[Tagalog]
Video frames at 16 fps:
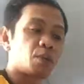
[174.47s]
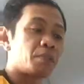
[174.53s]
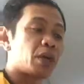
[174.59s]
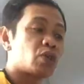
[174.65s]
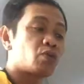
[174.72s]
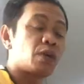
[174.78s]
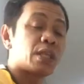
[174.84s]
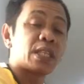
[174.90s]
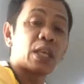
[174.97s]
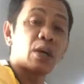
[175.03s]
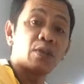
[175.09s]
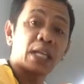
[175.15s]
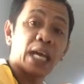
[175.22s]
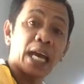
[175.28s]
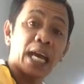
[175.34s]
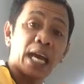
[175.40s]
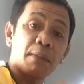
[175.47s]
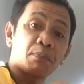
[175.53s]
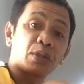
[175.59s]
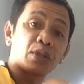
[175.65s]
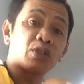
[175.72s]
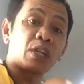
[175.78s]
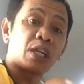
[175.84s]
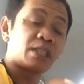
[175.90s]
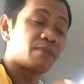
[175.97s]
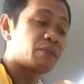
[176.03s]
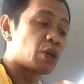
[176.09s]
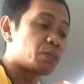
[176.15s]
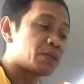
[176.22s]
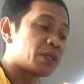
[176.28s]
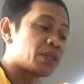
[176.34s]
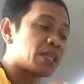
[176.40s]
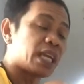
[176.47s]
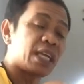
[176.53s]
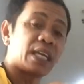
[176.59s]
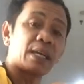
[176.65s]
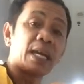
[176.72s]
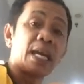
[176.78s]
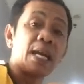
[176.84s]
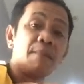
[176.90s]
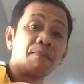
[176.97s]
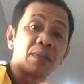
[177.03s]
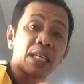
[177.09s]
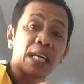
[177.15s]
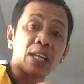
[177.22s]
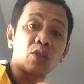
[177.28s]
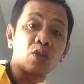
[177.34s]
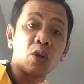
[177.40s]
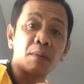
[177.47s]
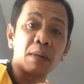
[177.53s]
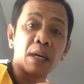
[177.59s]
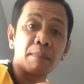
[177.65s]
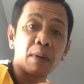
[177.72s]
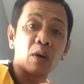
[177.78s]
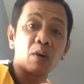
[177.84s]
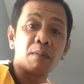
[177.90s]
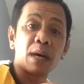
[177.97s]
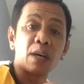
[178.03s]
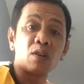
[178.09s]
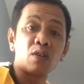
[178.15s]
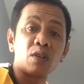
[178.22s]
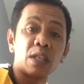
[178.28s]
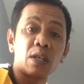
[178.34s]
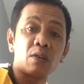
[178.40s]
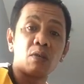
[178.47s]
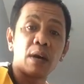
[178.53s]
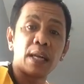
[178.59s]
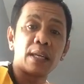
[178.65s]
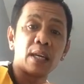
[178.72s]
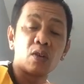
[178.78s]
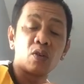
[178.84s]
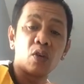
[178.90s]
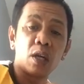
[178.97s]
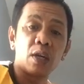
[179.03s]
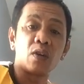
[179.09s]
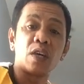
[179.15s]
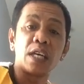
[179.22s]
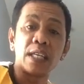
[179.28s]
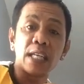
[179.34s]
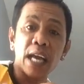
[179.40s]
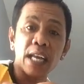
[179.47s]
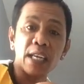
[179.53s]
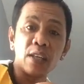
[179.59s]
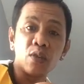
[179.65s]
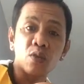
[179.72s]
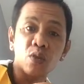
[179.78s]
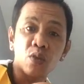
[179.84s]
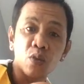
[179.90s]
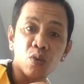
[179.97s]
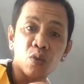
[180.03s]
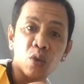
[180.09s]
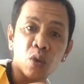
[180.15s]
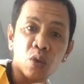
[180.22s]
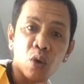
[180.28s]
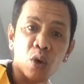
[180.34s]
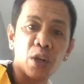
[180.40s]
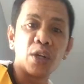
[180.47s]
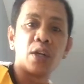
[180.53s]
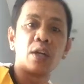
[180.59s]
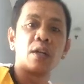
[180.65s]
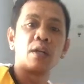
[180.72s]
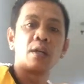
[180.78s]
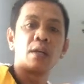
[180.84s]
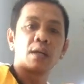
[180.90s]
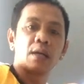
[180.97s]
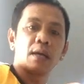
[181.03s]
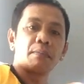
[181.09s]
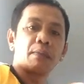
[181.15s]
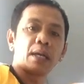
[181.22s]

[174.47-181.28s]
so part 1 taon na ha personal development training kato mga pagumangko ni kuan the goal o inani yung suoton eh,